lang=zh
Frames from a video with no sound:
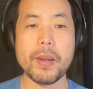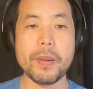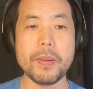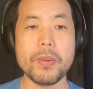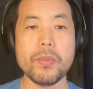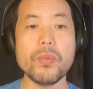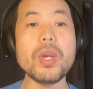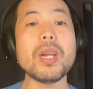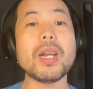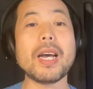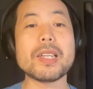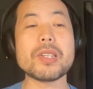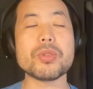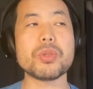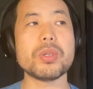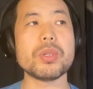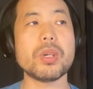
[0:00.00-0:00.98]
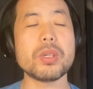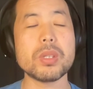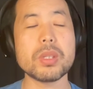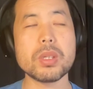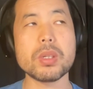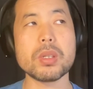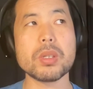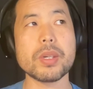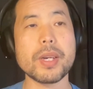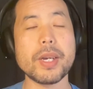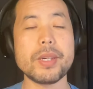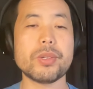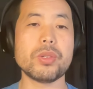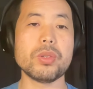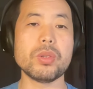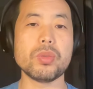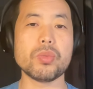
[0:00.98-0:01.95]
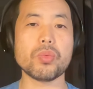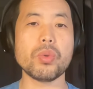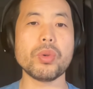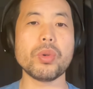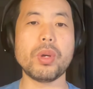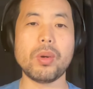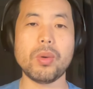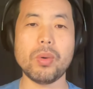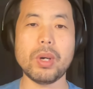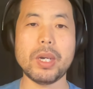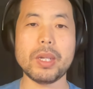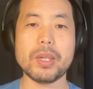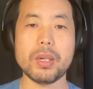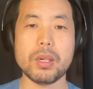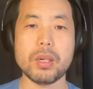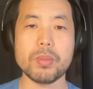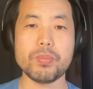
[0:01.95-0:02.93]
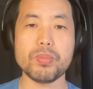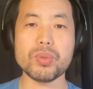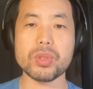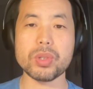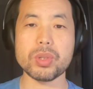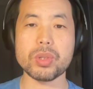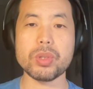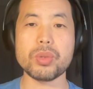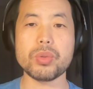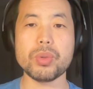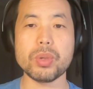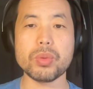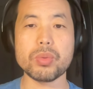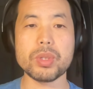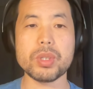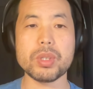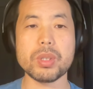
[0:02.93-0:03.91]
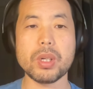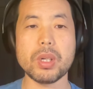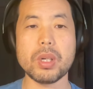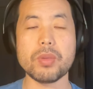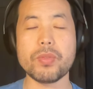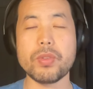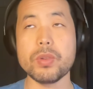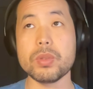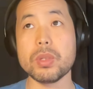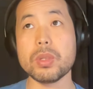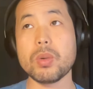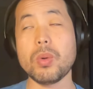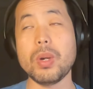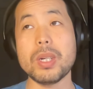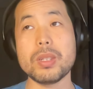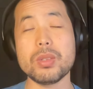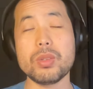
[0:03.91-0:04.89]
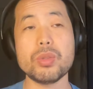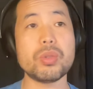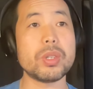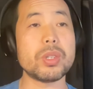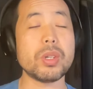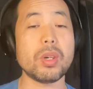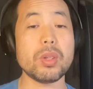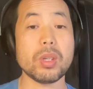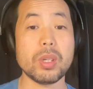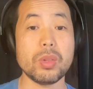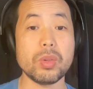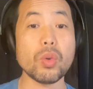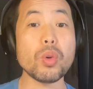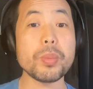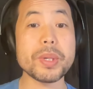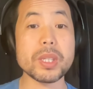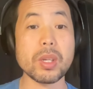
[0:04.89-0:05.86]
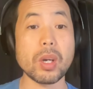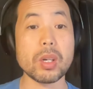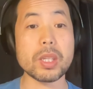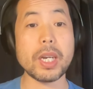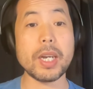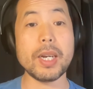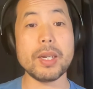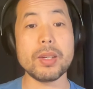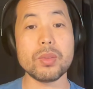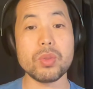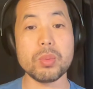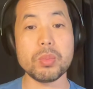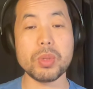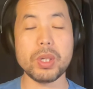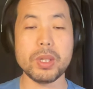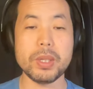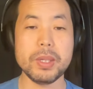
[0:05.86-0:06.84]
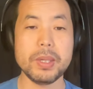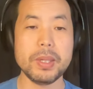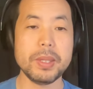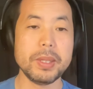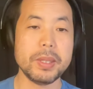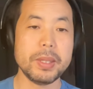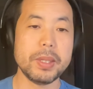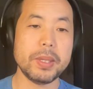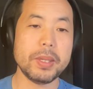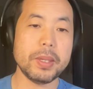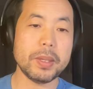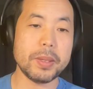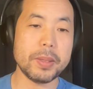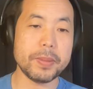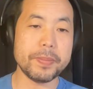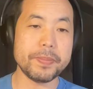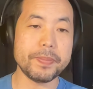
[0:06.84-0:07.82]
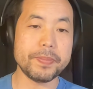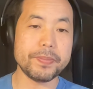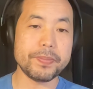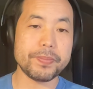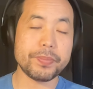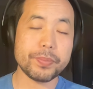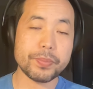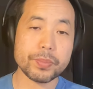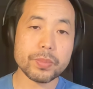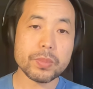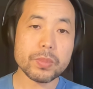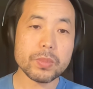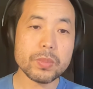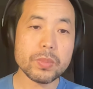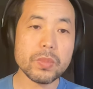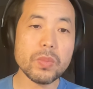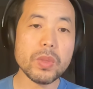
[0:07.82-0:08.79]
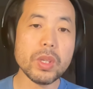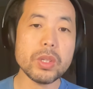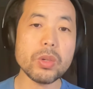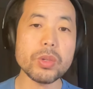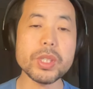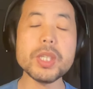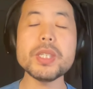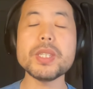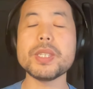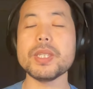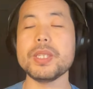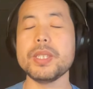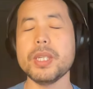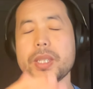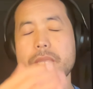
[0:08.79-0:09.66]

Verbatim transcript: 嗯，未来的学校一定应该是多元化的啊，不只是学术性的啊，否则的话，这些学校肯定会被淘汰，对不对？嗯，有些企